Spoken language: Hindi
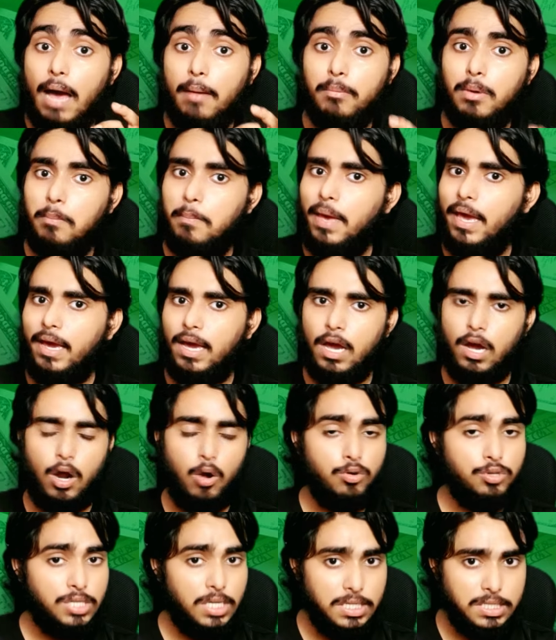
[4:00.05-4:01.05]
अपना बैंक
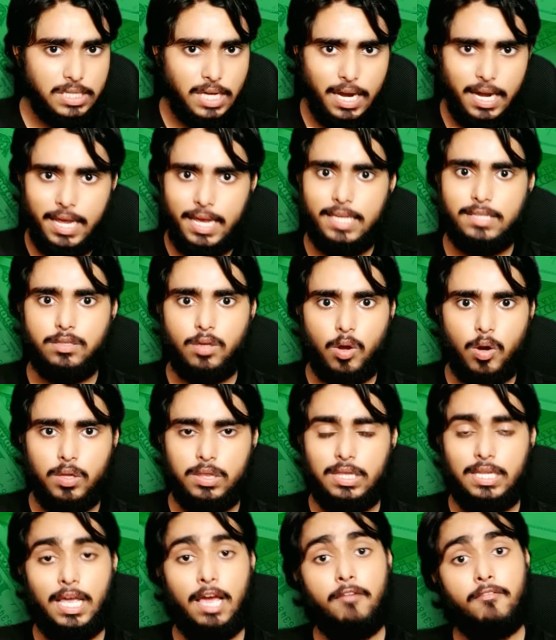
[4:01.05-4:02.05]
अकाउंट चेंज करने की
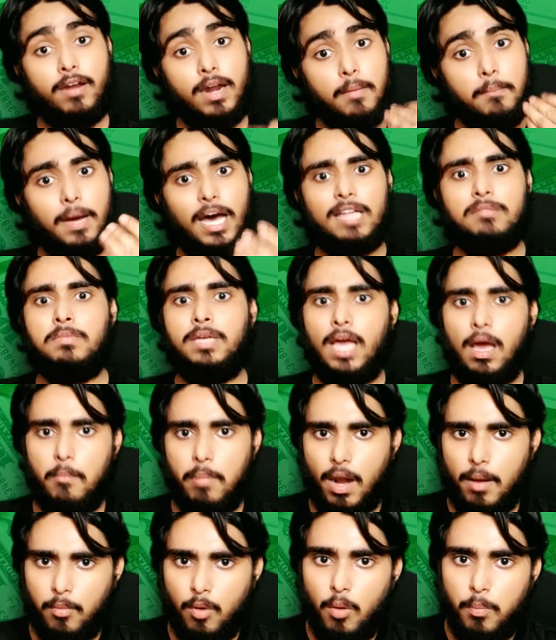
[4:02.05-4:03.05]
जरूरत नहीं है वरना बाद में यहाँ
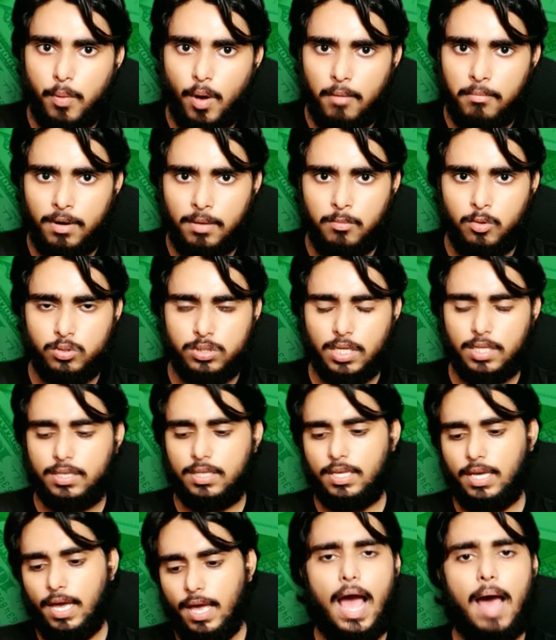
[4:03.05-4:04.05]
पर आपको प्रॉब्लम हो
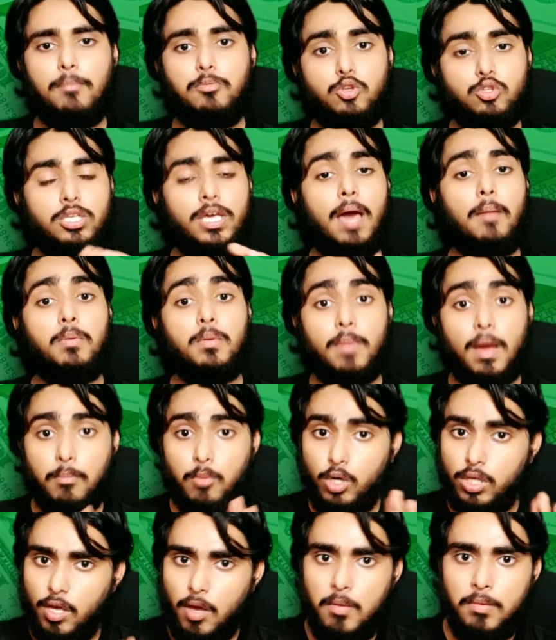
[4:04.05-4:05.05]
सकती है अब दोस्तों यहाँ पर मैं
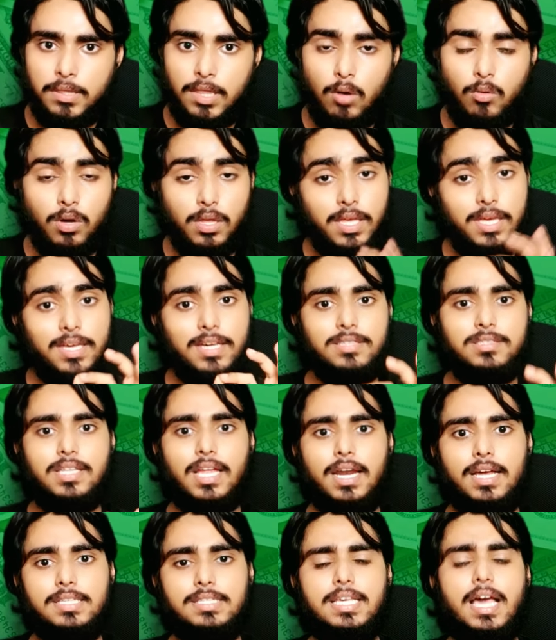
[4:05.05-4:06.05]
आपको ये भी बताऊंगा कि किस
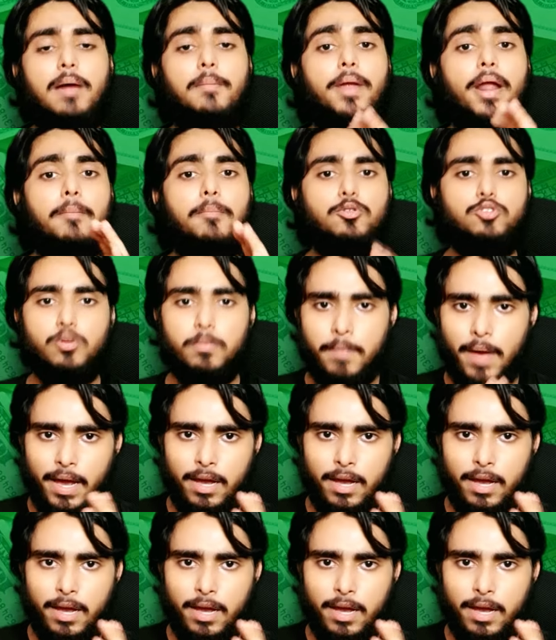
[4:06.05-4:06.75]
तरीके से यहाँ पर आपको जो